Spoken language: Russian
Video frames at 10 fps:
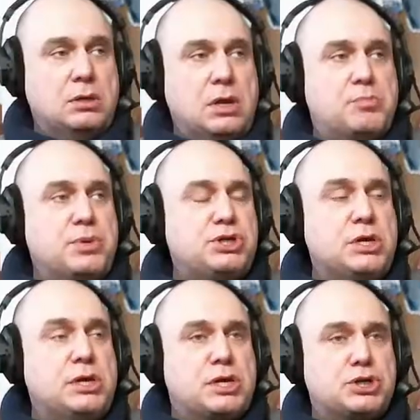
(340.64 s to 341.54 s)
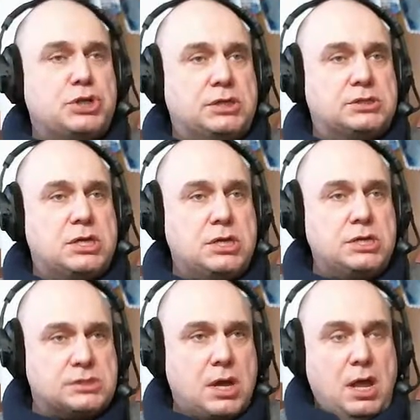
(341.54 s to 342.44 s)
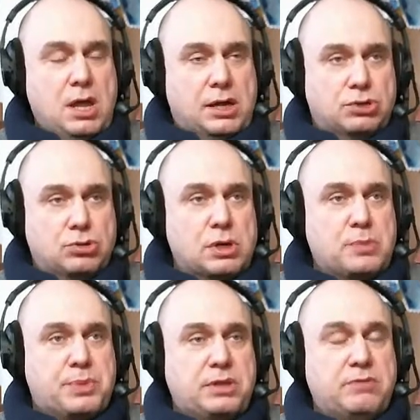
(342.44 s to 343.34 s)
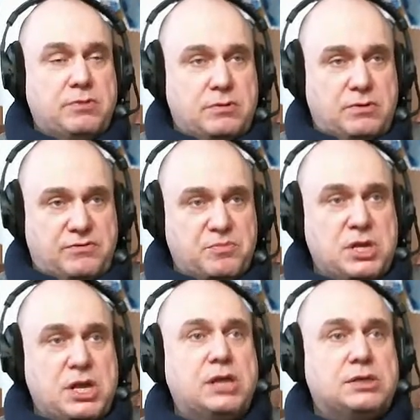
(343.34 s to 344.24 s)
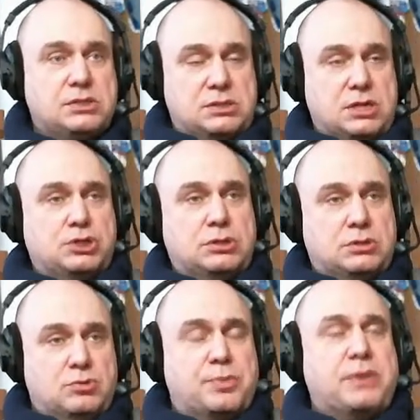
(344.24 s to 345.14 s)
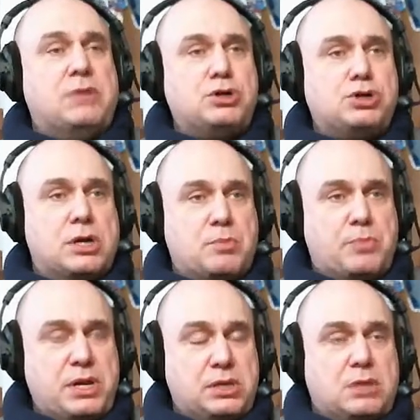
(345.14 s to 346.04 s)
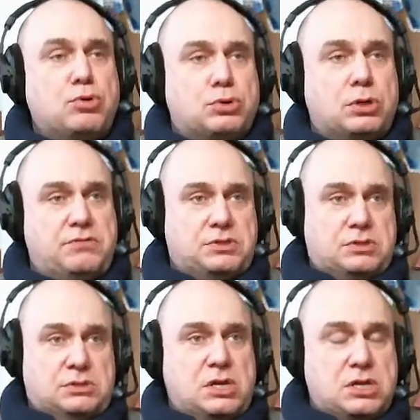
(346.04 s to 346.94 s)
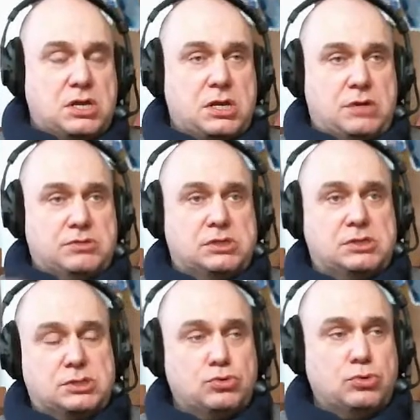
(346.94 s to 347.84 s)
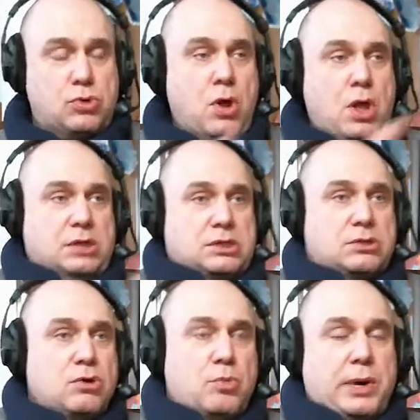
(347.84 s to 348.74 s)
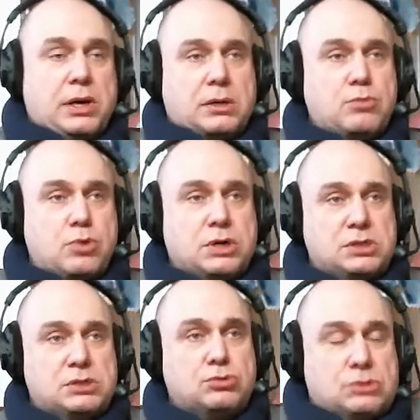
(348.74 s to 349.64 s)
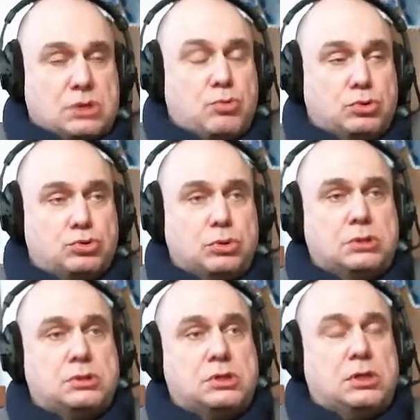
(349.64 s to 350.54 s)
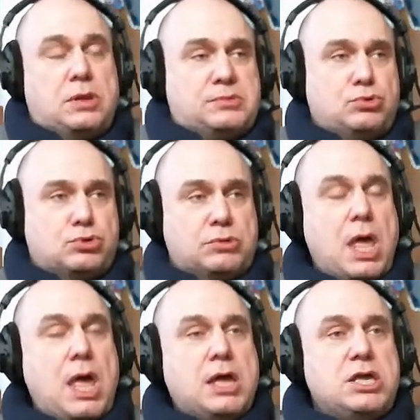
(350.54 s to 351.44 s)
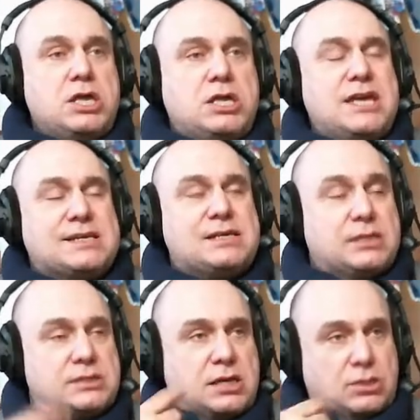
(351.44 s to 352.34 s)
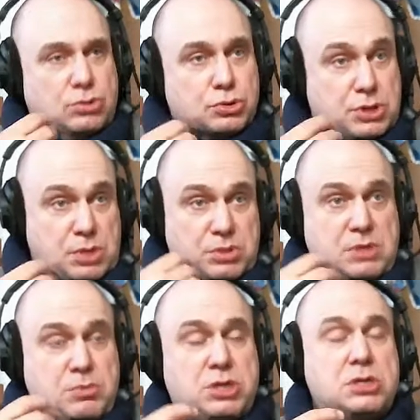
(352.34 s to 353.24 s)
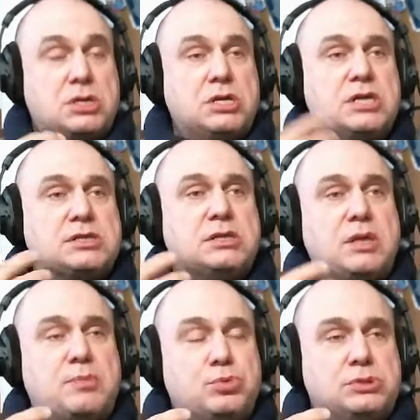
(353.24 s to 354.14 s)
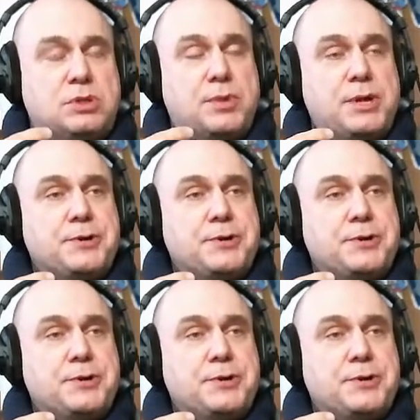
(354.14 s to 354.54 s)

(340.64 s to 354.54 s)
обычный гражданский иск, который предв... Э, вменяется, значит, управляющей компании тому, кто ответственен за дерево, за сосульку, садово-парковому хозяйству, то есть тому, кто это дело обслуживает. И если, кстати, должен тебе заметить, если, допустим,